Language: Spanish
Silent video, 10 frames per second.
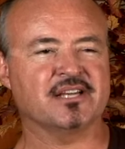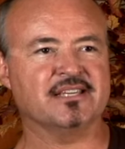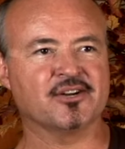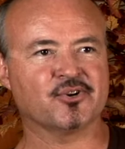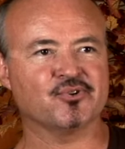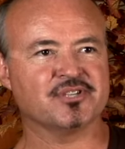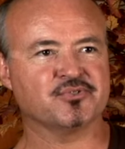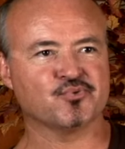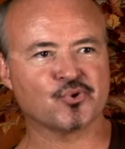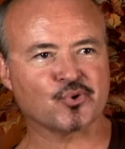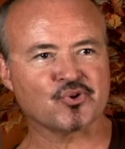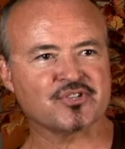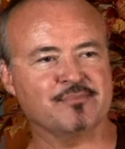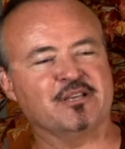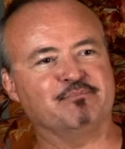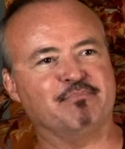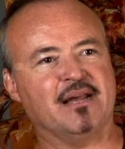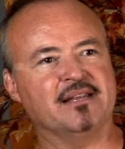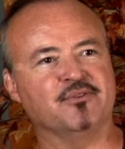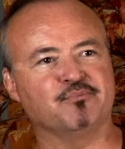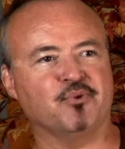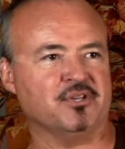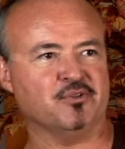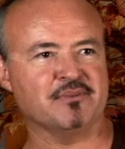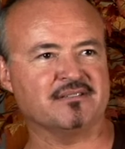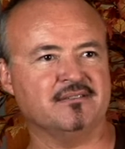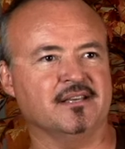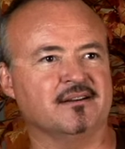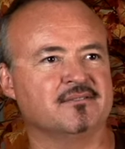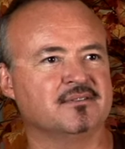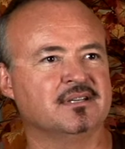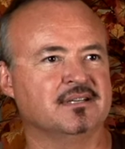Aquí el rosa es un rosa más pálido, un poquito más tierno.